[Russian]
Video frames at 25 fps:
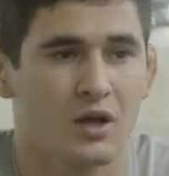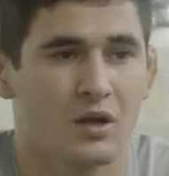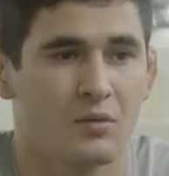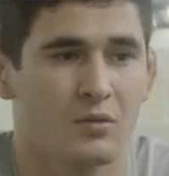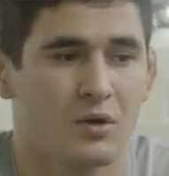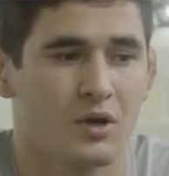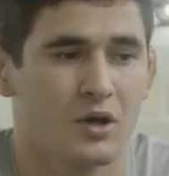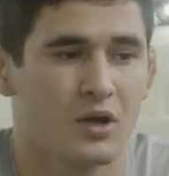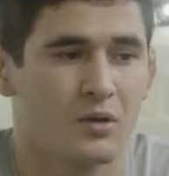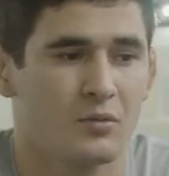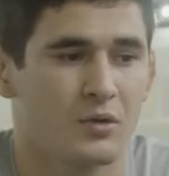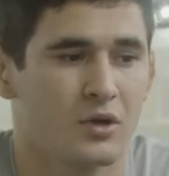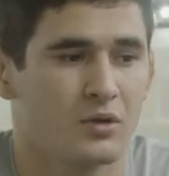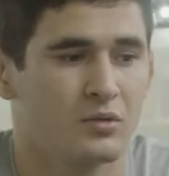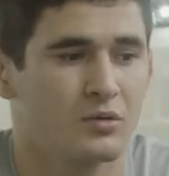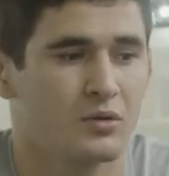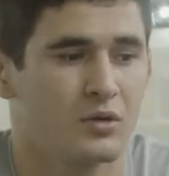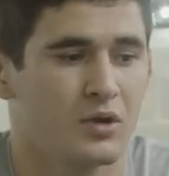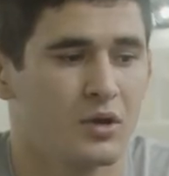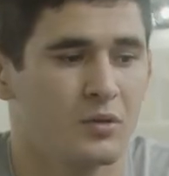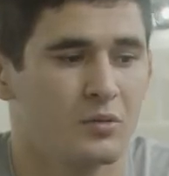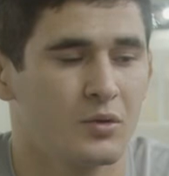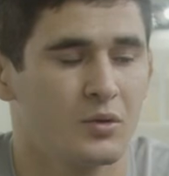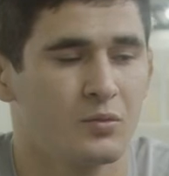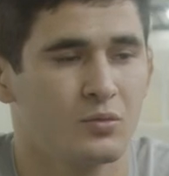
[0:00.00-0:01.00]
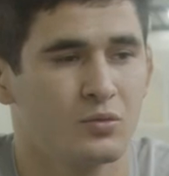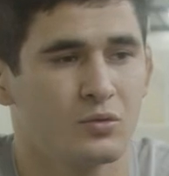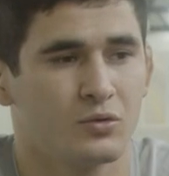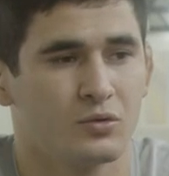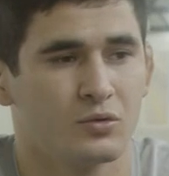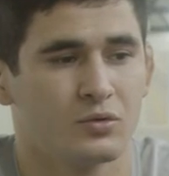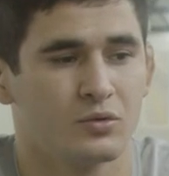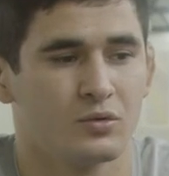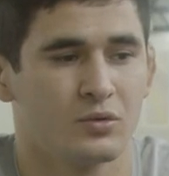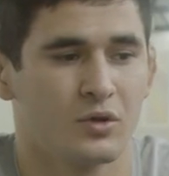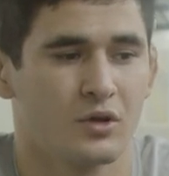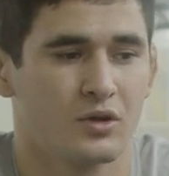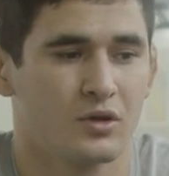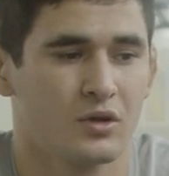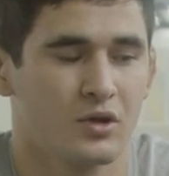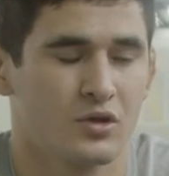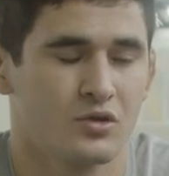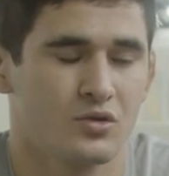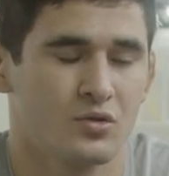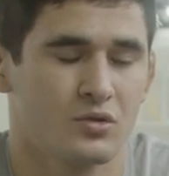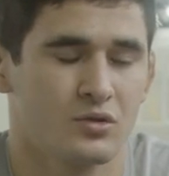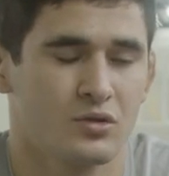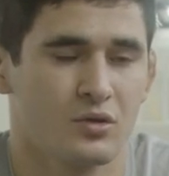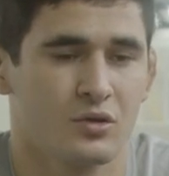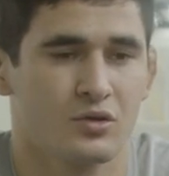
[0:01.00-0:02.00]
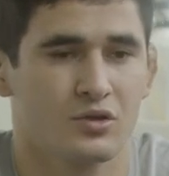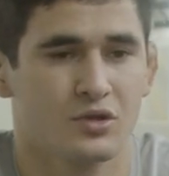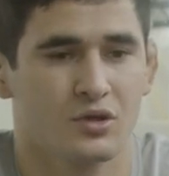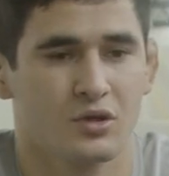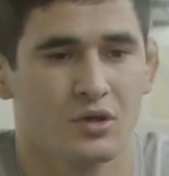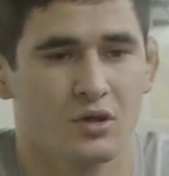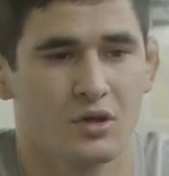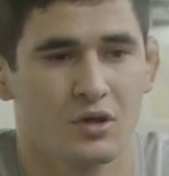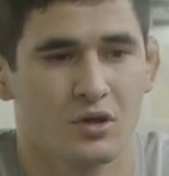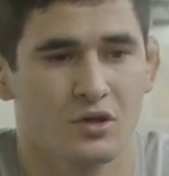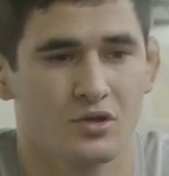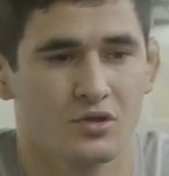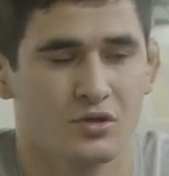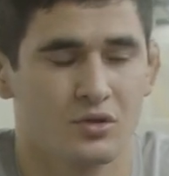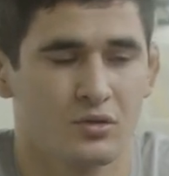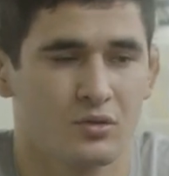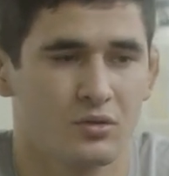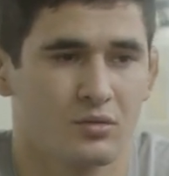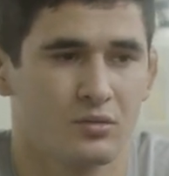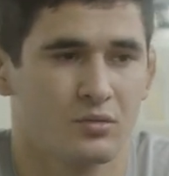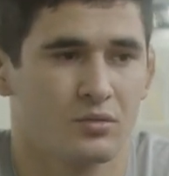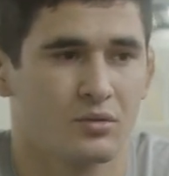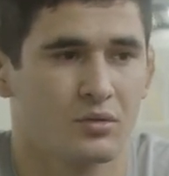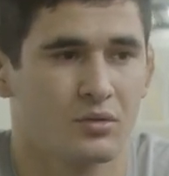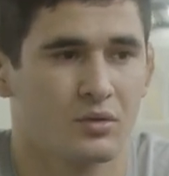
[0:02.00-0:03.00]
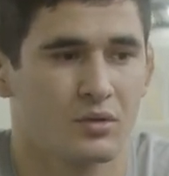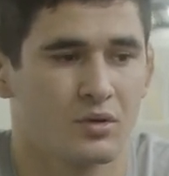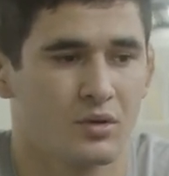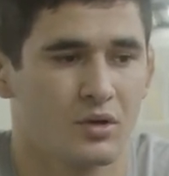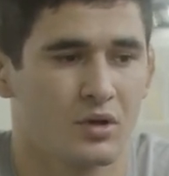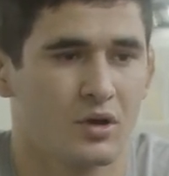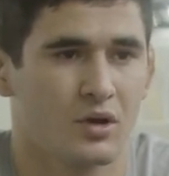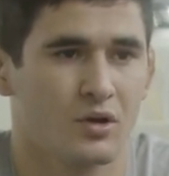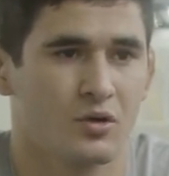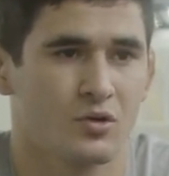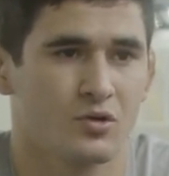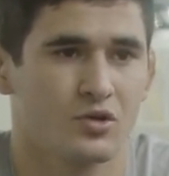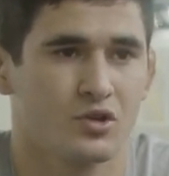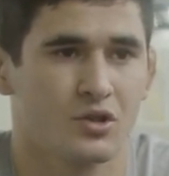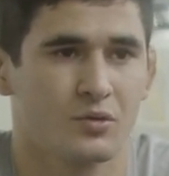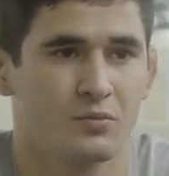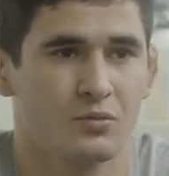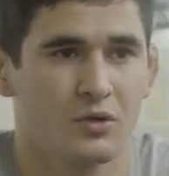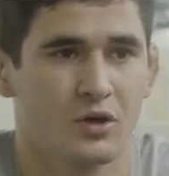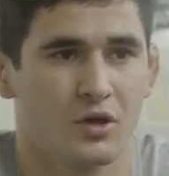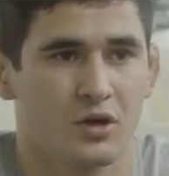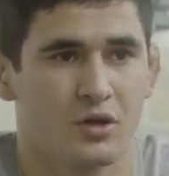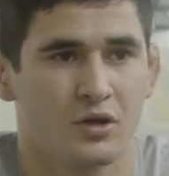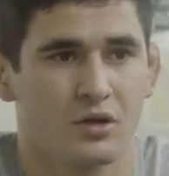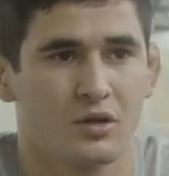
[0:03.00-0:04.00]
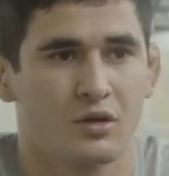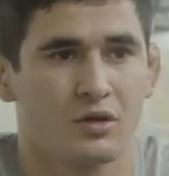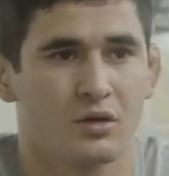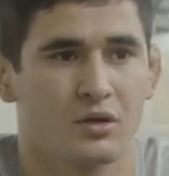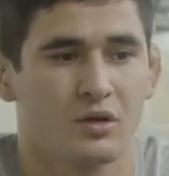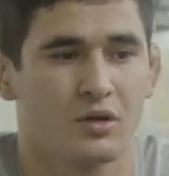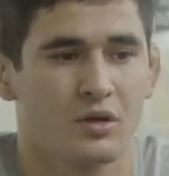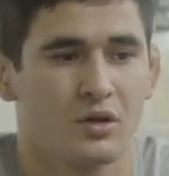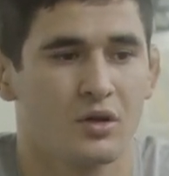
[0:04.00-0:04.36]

К Магомеду Хабибу отношусь очень хорошо, он хороший парень.